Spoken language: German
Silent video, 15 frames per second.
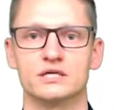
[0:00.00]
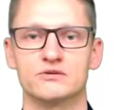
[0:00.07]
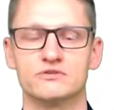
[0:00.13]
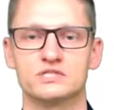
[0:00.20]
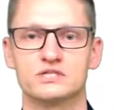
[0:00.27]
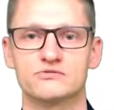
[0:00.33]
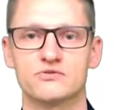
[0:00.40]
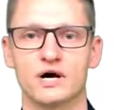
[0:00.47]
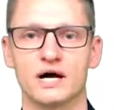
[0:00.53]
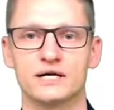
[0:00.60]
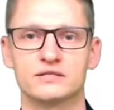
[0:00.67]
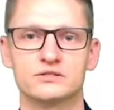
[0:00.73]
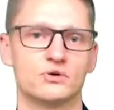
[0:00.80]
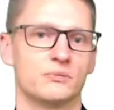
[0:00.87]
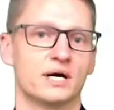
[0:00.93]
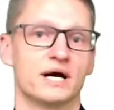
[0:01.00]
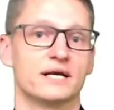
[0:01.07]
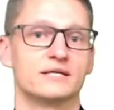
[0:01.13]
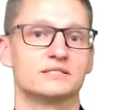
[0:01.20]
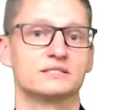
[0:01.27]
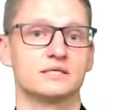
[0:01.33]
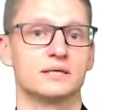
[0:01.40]
gewisses Verhalten und man
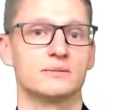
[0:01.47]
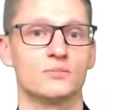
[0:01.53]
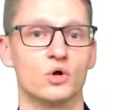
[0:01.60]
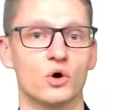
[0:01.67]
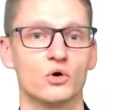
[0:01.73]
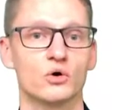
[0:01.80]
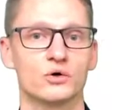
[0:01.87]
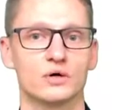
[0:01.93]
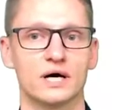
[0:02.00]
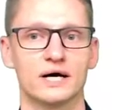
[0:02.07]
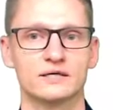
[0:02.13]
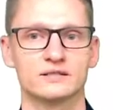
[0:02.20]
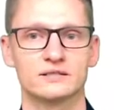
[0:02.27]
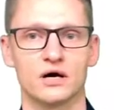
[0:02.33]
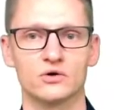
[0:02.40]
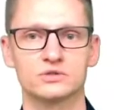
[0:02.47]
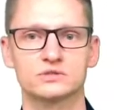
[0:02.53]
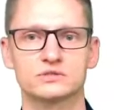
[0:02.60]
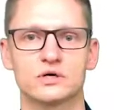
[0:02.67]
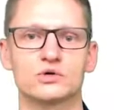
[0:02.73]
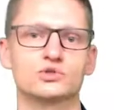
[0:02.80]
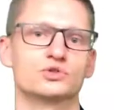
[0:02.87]
kann jetzt eben Lochkarten
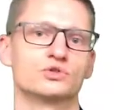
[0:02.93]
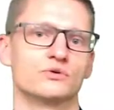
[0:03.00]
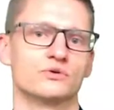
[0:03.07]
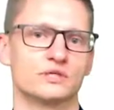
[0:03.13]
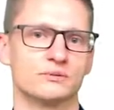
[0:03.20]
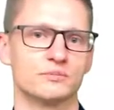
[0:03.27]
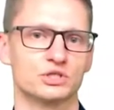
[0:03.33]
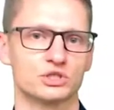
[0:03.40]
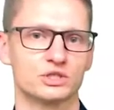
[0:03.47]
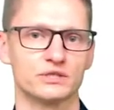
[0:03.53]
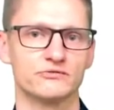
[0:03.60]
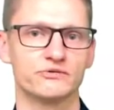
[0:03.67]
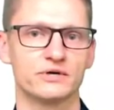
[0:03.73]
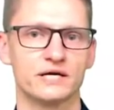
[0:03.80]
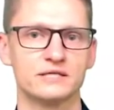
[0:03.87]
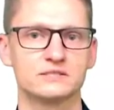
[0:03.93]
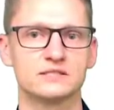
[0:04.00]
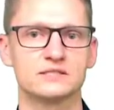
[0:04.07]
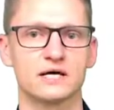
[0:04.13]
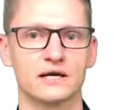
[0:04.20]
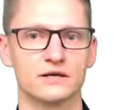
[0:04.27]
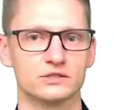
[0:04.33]
austauschen und die Maschine verhält
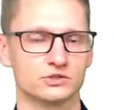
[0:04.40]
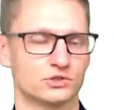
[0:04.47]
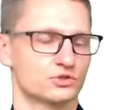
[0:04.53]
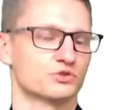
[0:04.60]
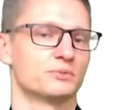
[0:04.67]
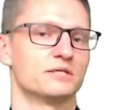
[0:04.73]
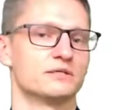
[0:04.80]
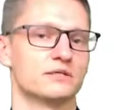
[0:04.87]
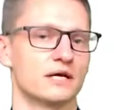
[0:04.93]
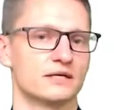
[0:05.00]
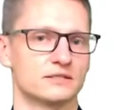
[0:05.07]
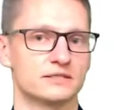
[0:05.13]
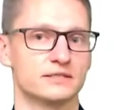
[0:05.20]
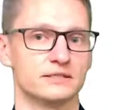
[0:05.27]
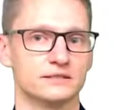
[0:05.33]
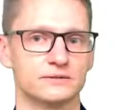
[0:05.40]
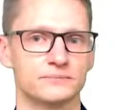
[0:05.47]
sich anders, spielt ein anderes Lied.